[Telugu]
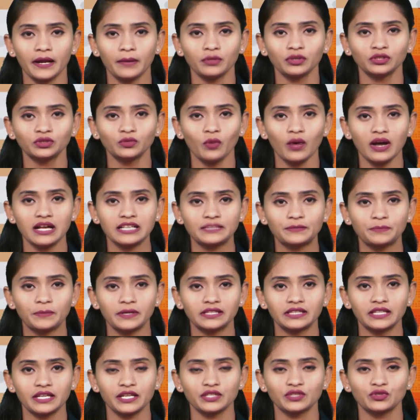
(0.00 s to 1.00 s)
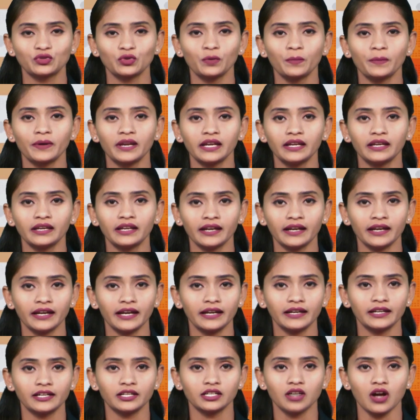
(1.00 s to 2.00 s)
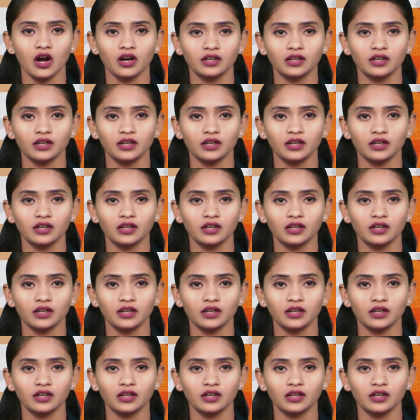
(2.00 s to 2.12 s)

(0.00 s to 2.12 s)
ప్రభుత్వ ఆసుపత్రి సూపరింటెండెంట్